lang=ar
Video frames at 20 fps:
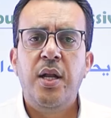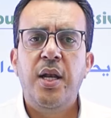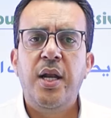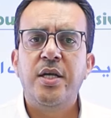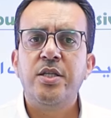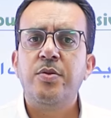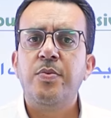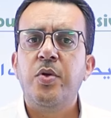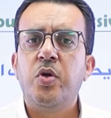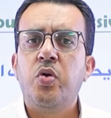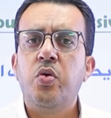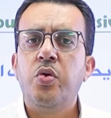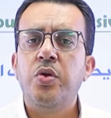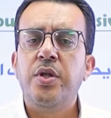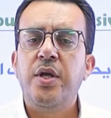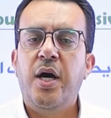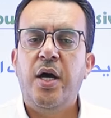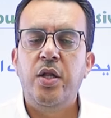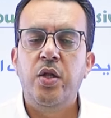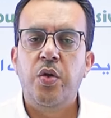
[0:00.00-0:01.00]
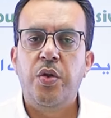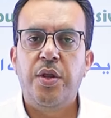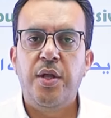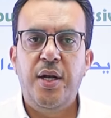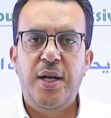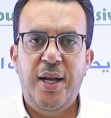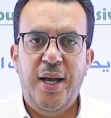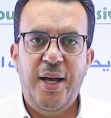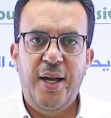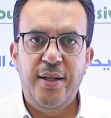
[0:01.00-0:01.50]
لازم يكون يحدث
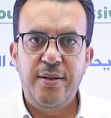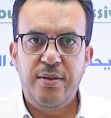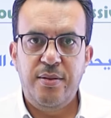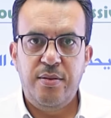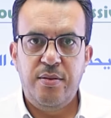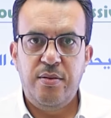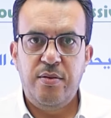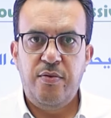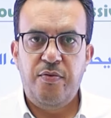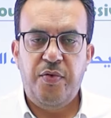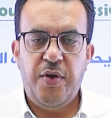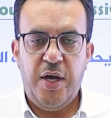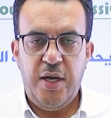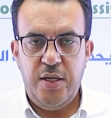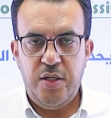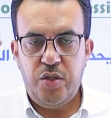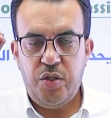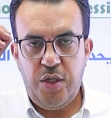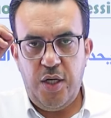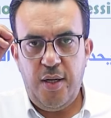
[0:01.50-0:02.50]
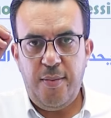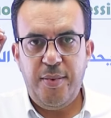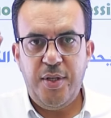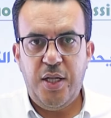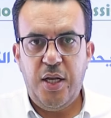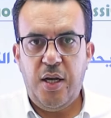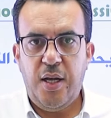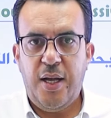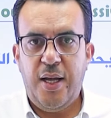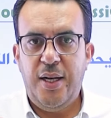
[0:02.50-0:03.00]
الآن فهاي الشيء
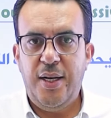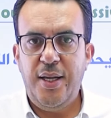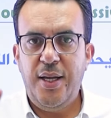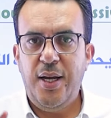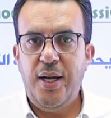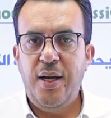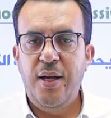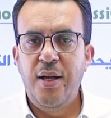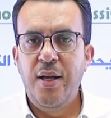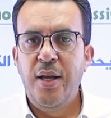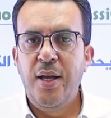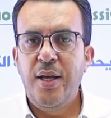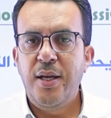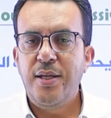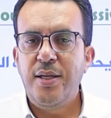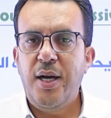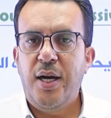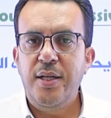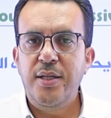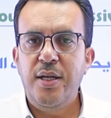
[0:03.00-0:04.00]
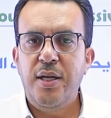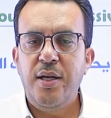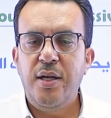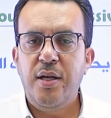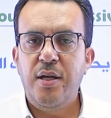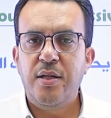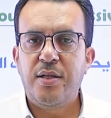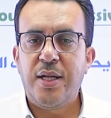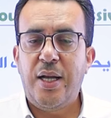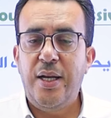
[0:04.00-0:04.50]
بدي اخليها يعني
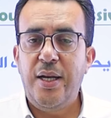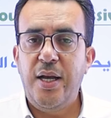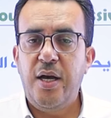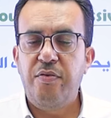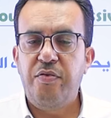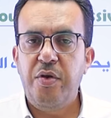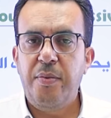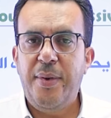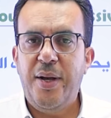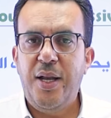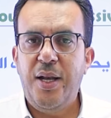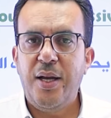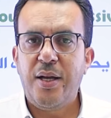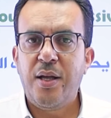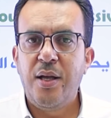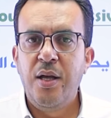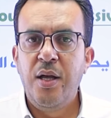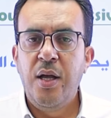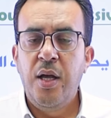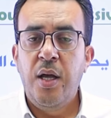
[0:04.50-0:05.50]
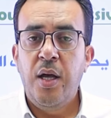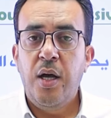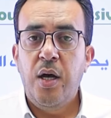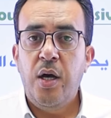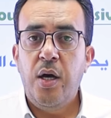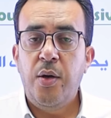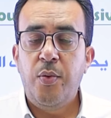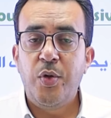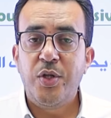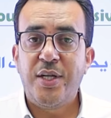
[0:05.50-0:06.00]
تخليها في بالك
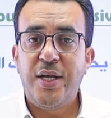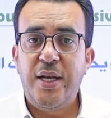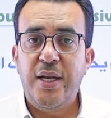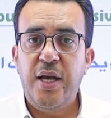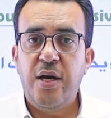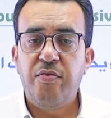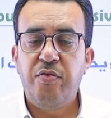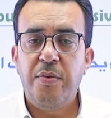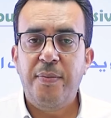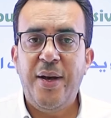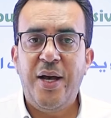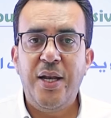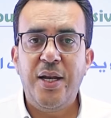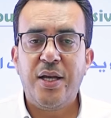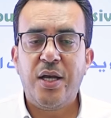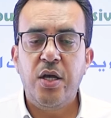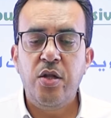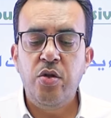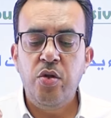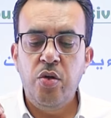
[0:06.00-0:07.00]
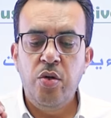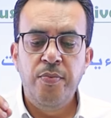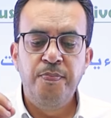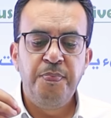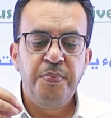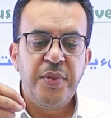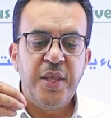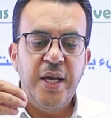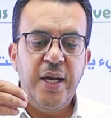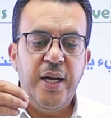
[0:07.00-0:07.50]
آه، وتخليها في بالك انه
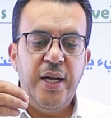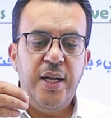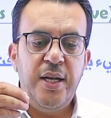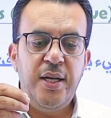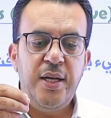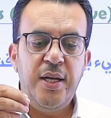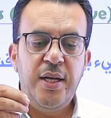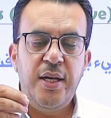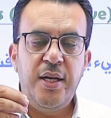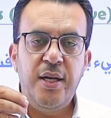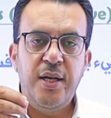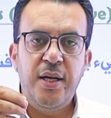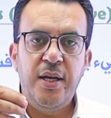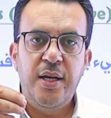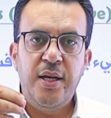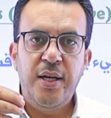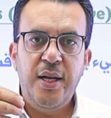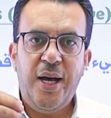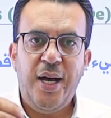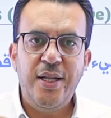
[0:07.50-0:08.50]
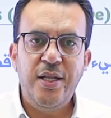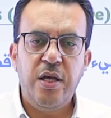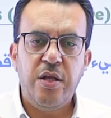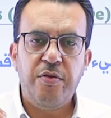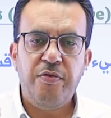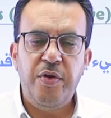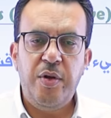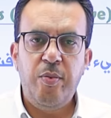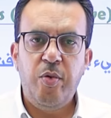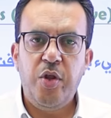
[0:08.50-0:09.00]

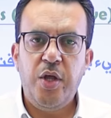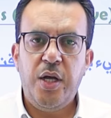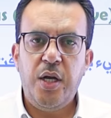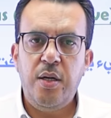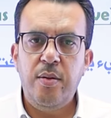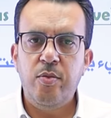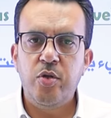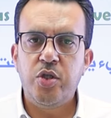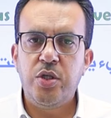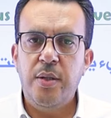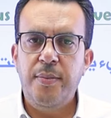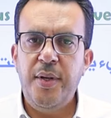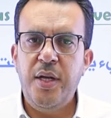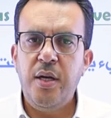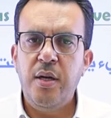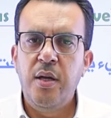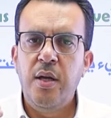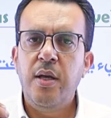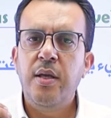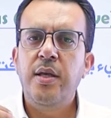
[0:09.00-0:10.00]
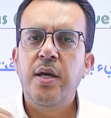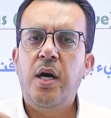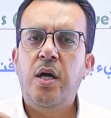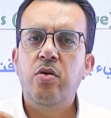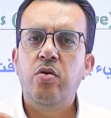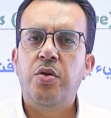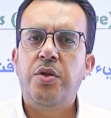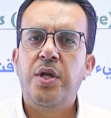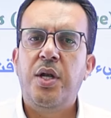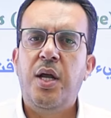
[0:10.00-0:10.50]
الحدث في المضارع المستمر
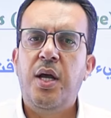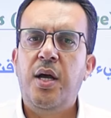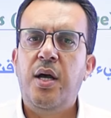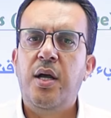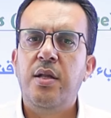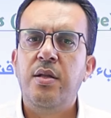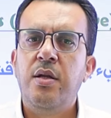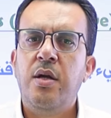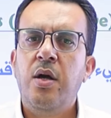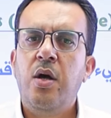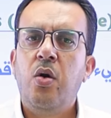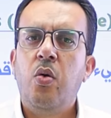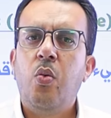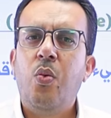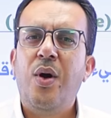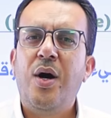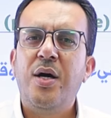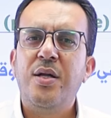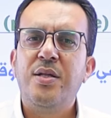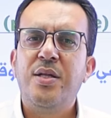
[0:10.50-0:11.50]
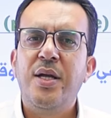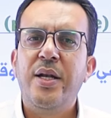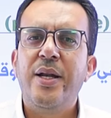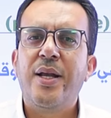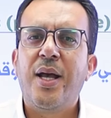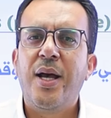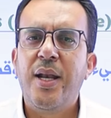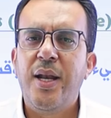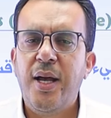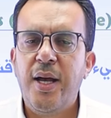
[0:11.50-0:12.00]
يحدث الان وقت
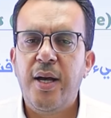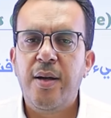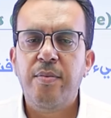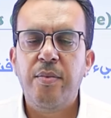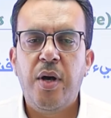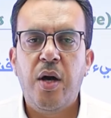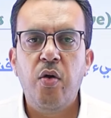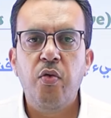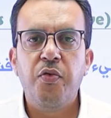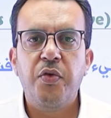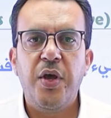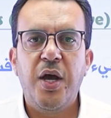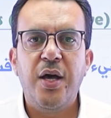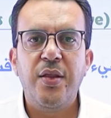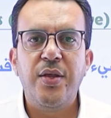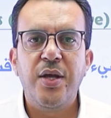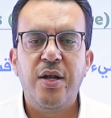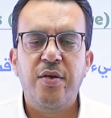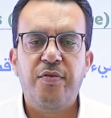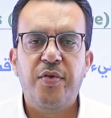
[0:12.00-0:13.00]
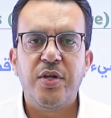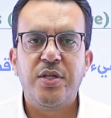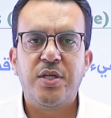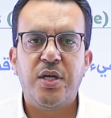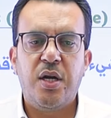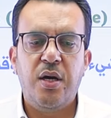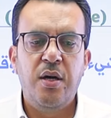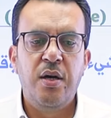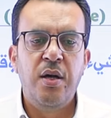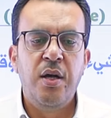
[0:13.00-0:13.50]
الكلام او في هذه
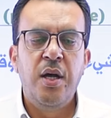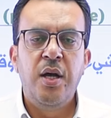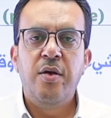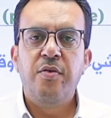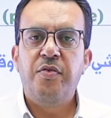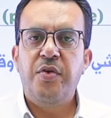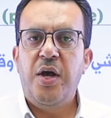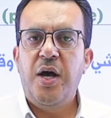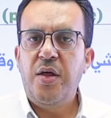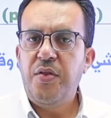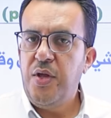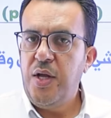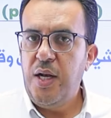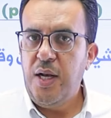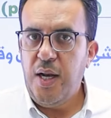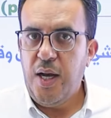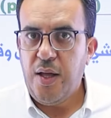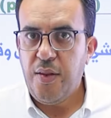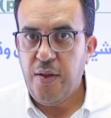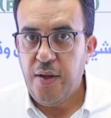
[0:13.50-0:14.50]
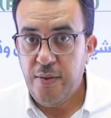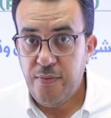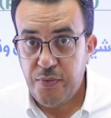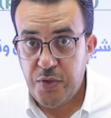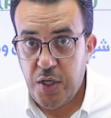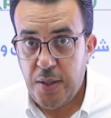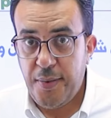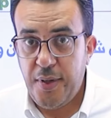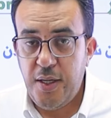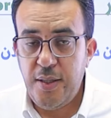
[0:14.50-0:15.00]
الفتره في هذه اللحظه
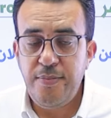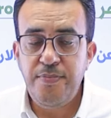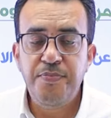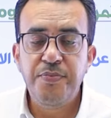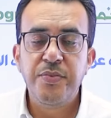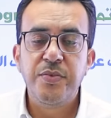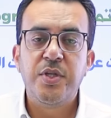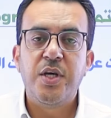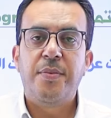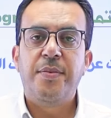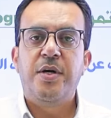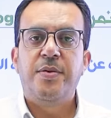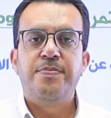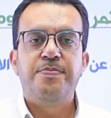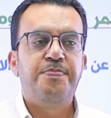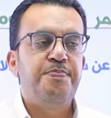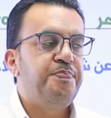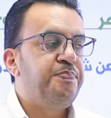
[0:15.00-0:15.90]
تمام تمام